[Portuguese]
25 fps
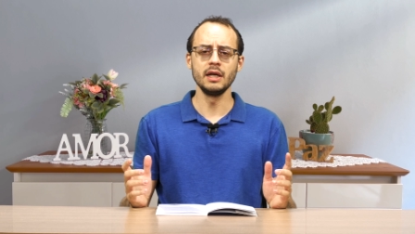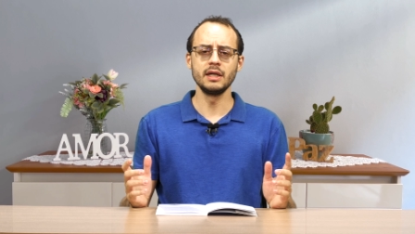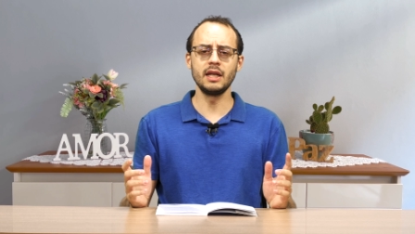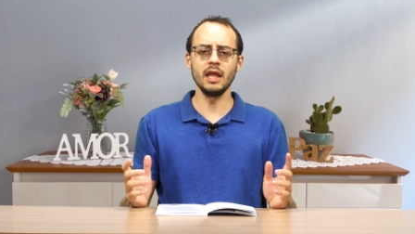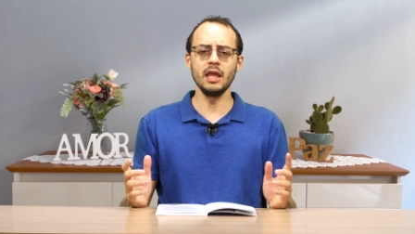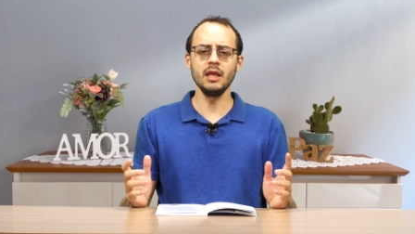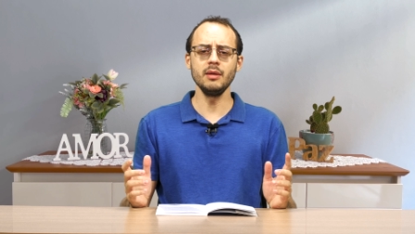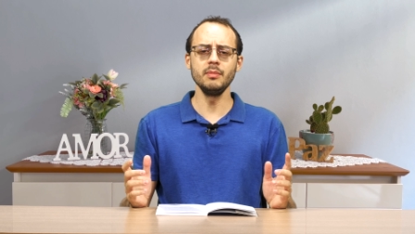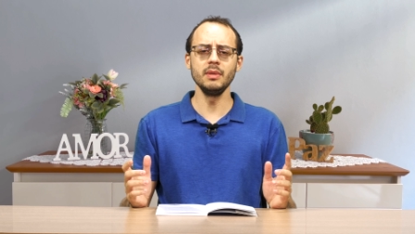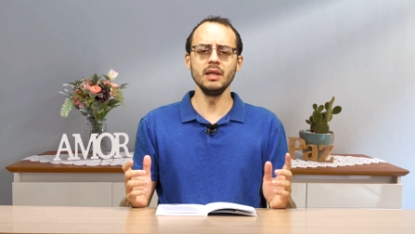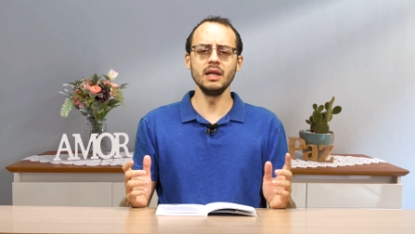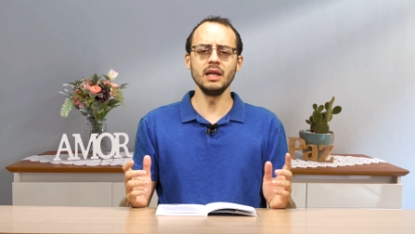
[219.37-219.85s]

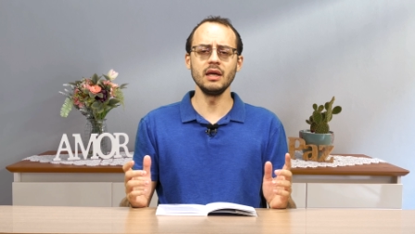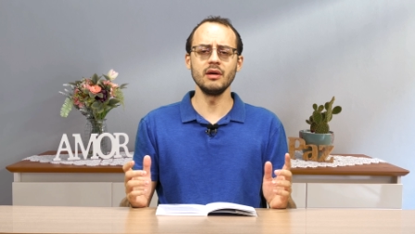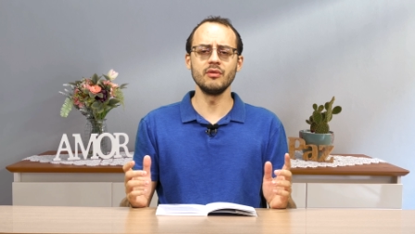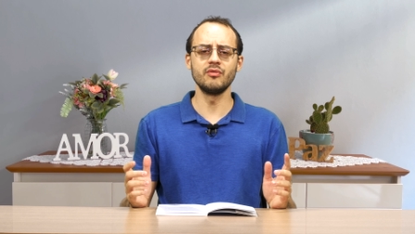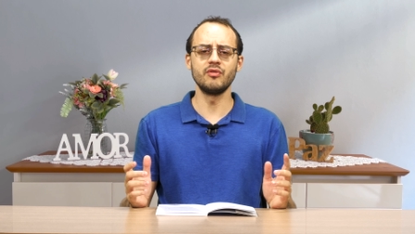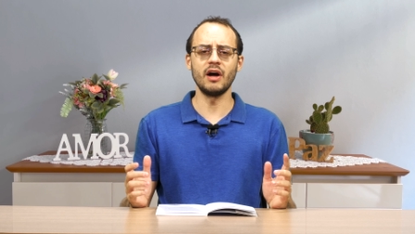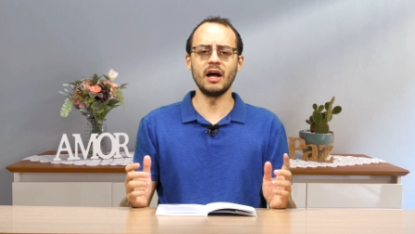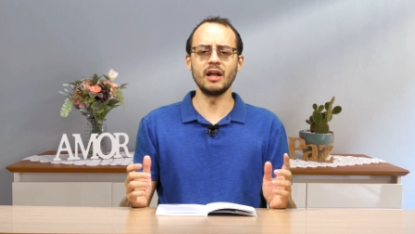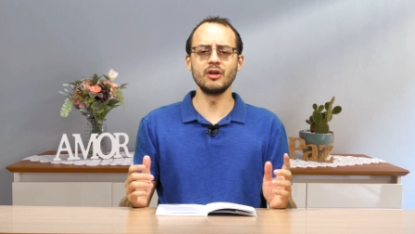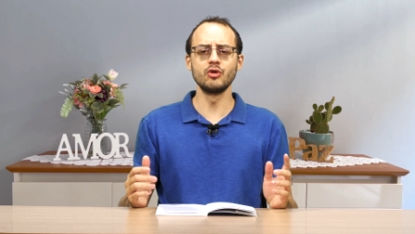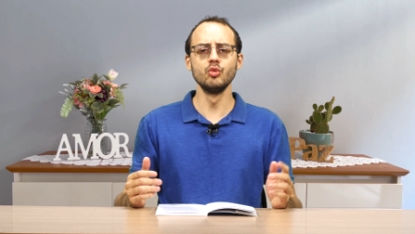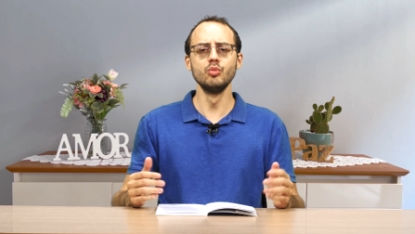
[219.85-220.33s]
tem me
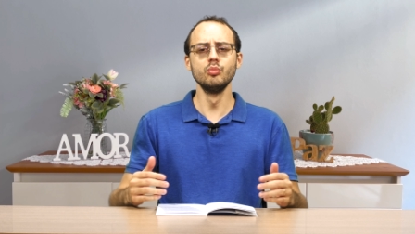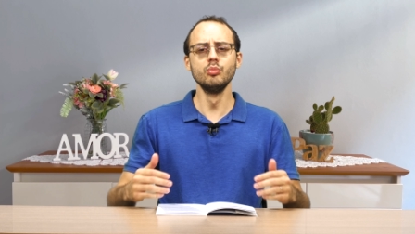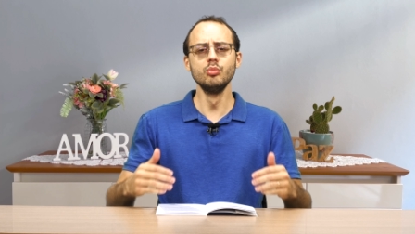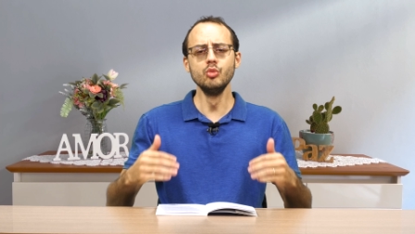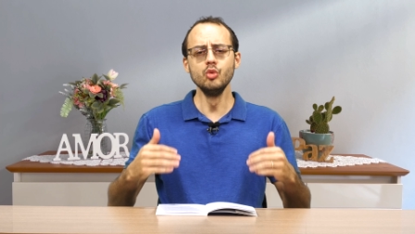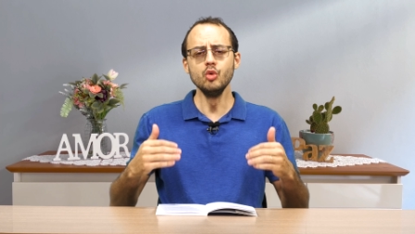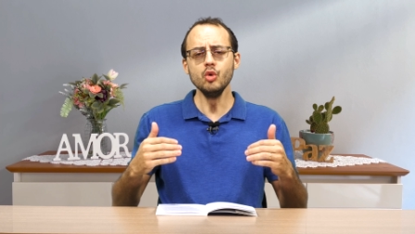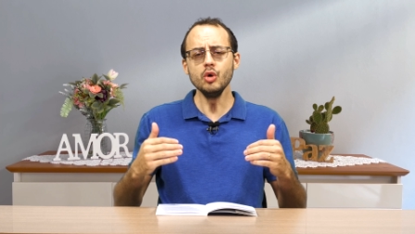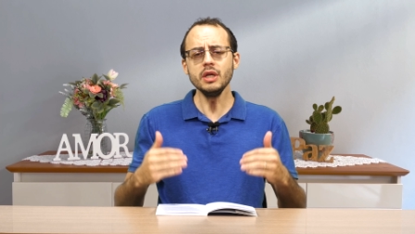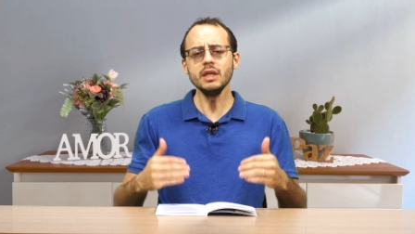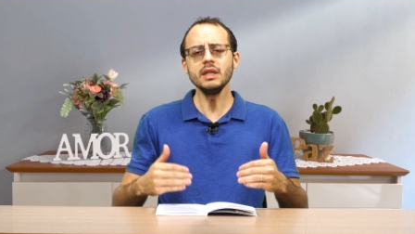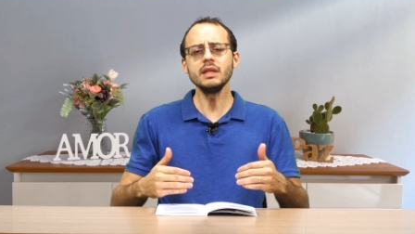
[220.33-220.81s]
levado
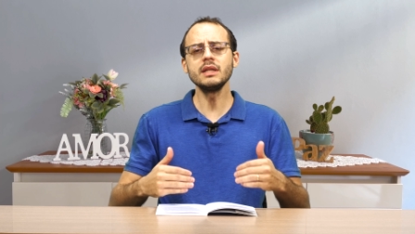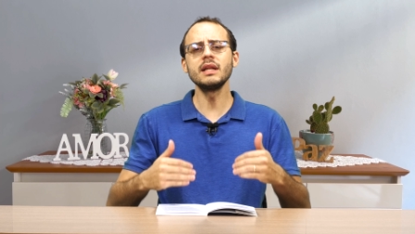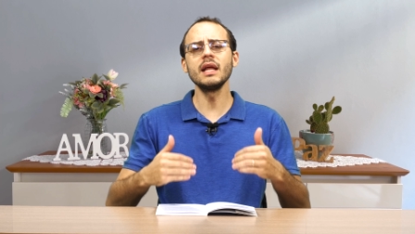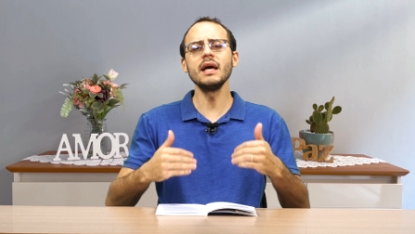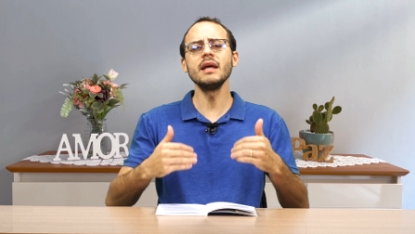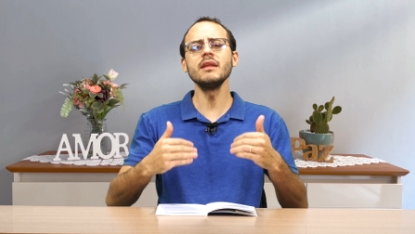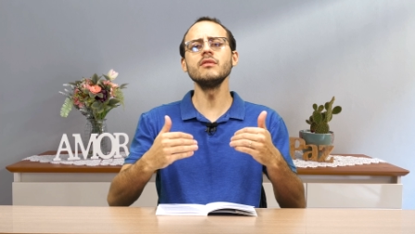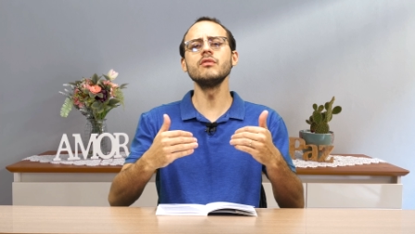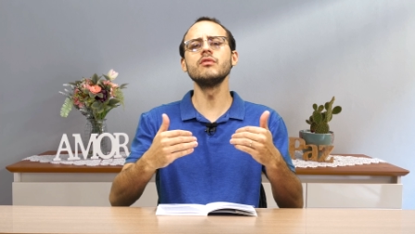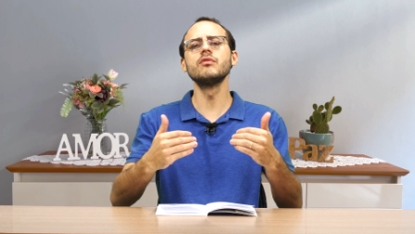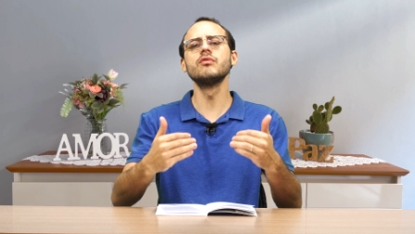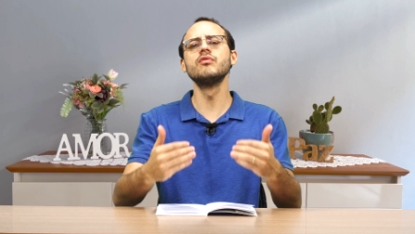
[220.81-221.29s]

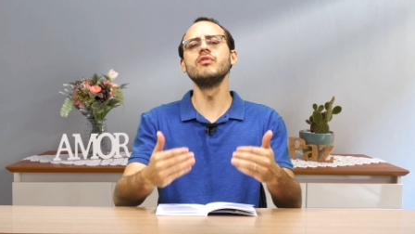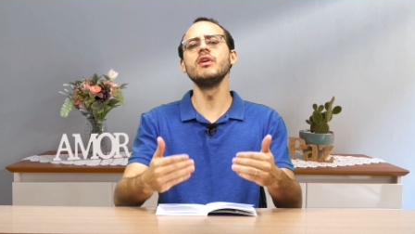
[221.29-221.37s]
muitas